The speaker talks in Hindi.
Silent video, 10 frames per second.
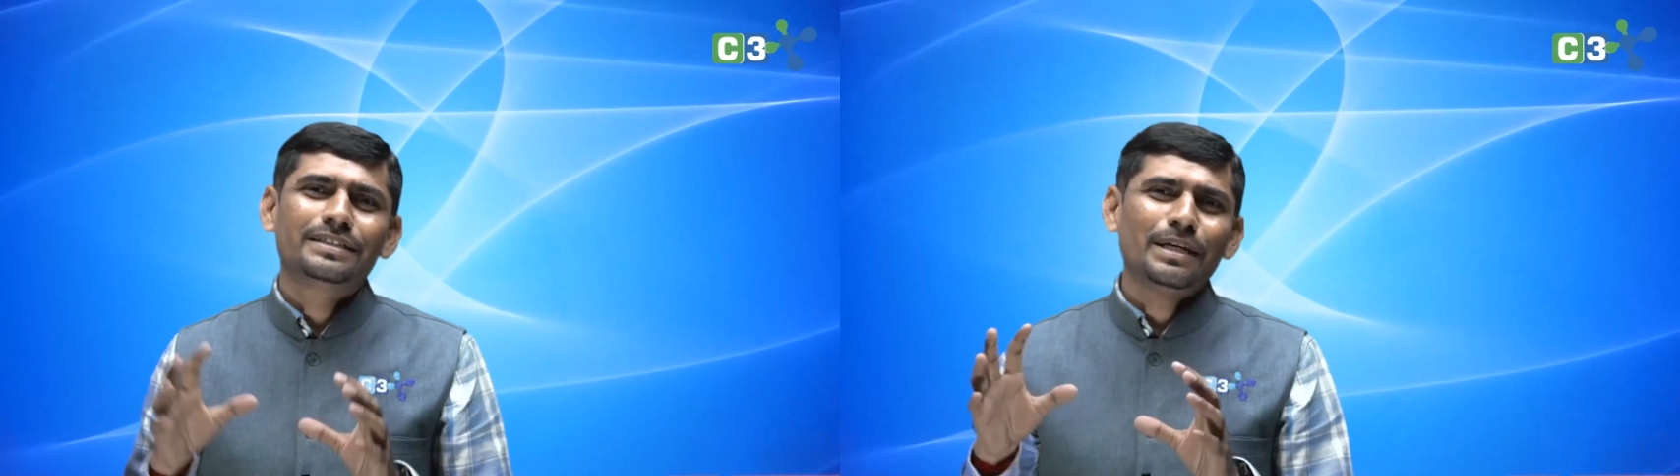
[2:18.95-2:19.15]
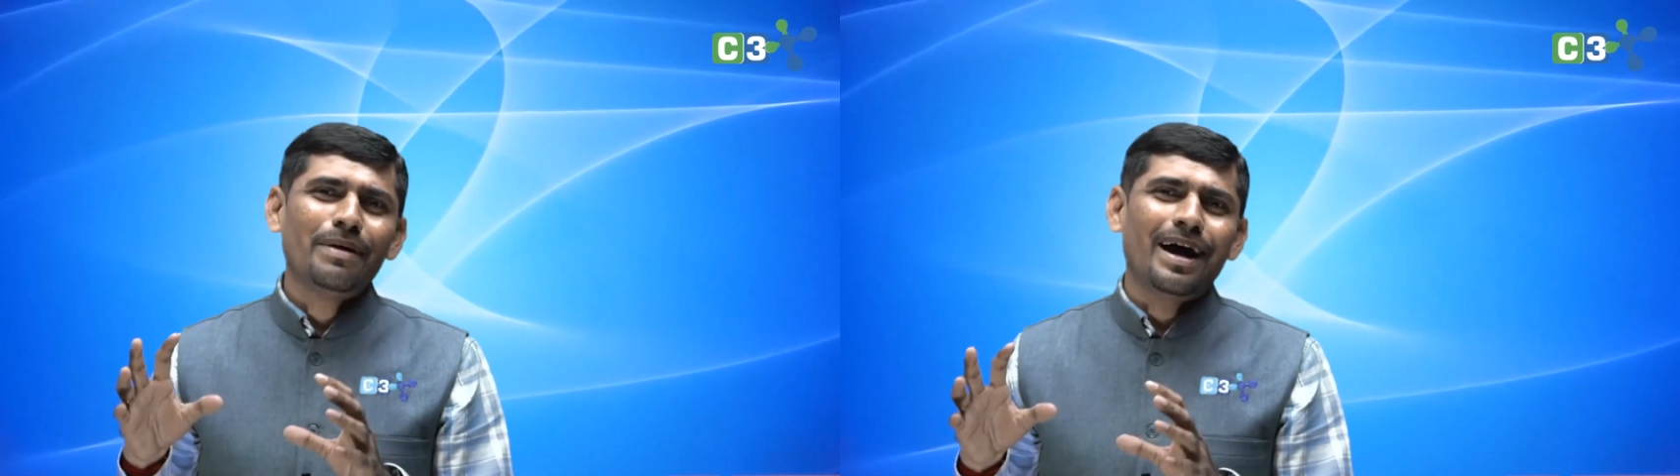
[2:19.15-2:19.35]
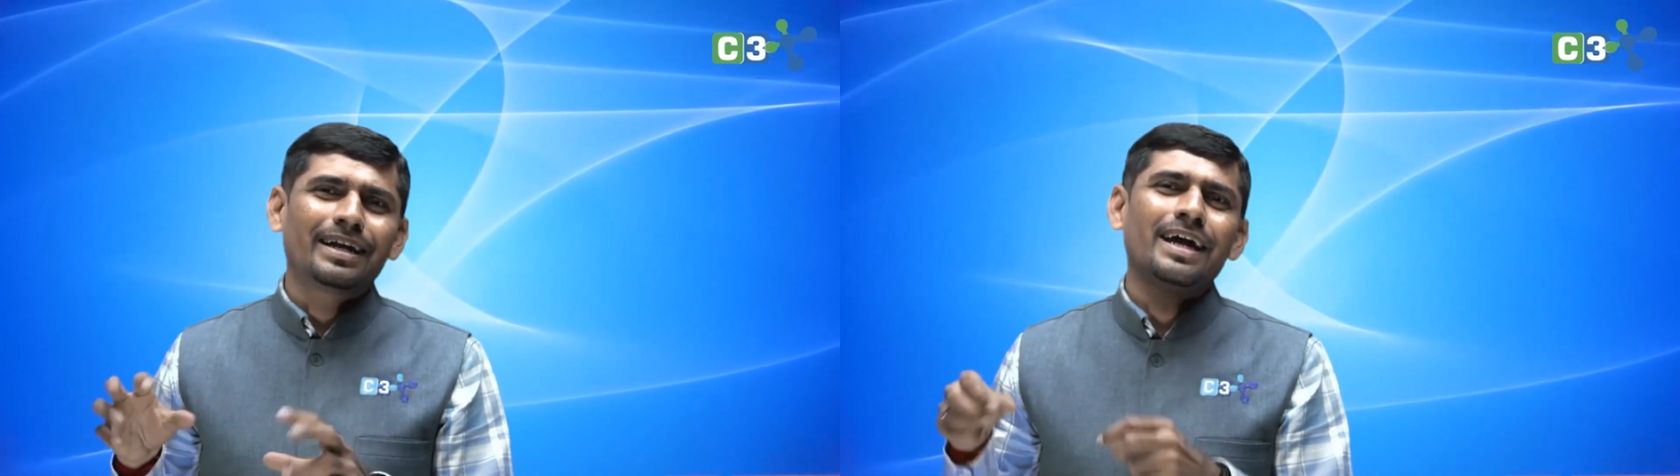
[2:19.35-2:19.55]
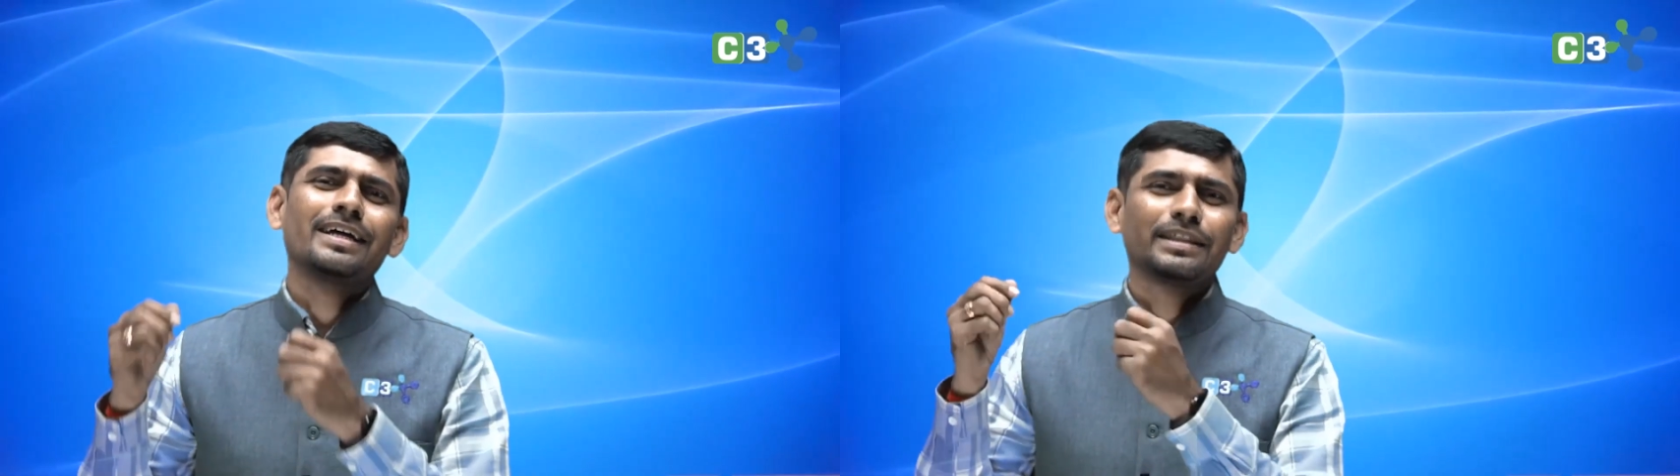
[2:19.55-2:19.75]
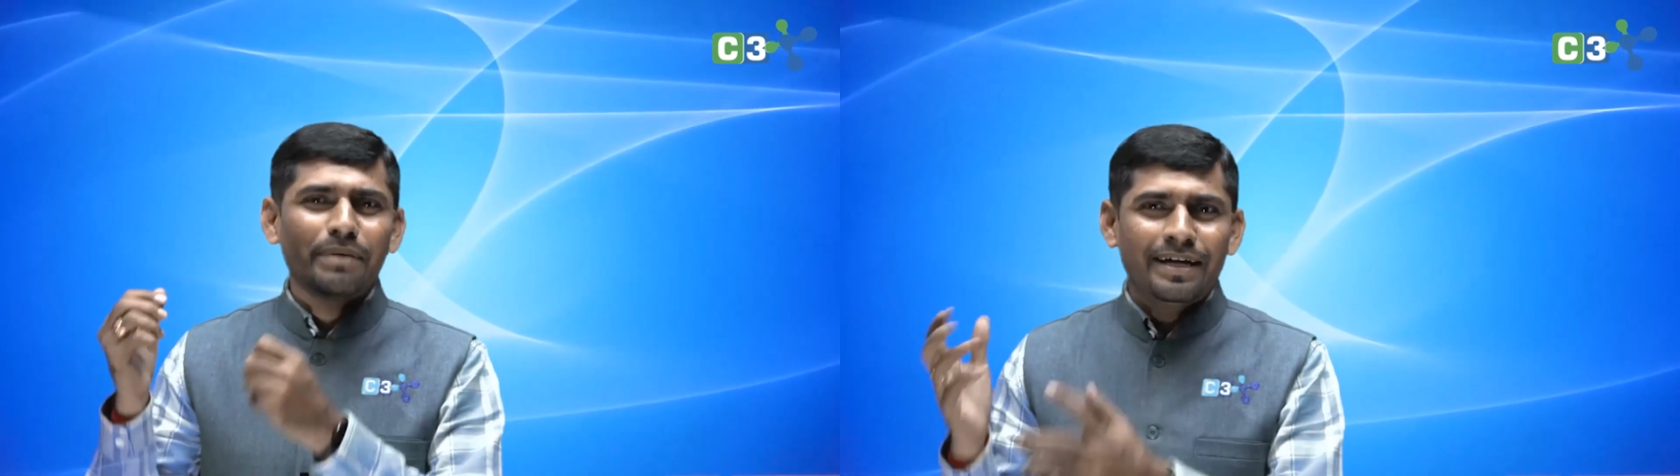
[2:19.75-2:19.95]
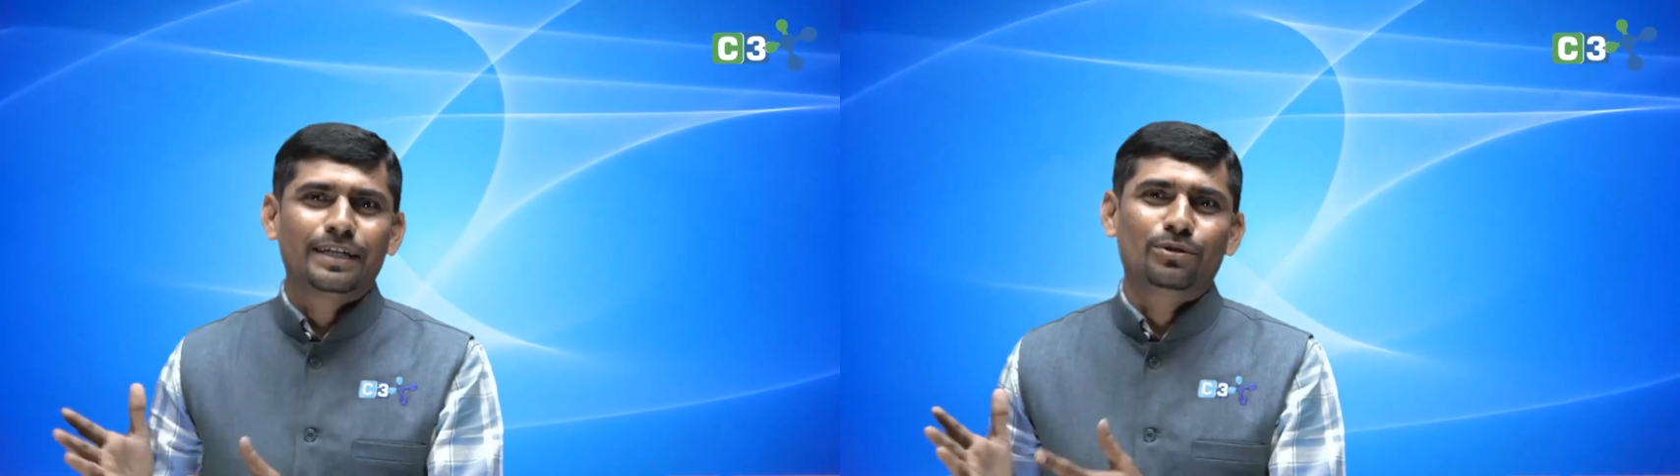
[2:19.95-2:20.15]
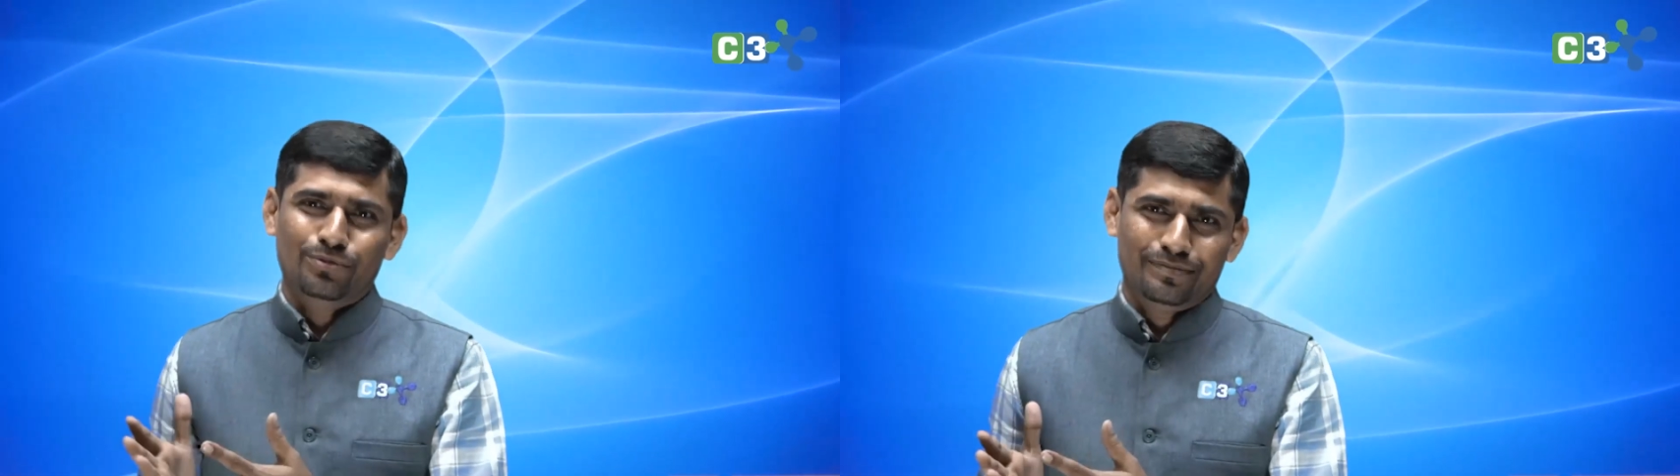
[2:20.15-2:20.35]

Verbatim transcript: जब आना है तब आने दो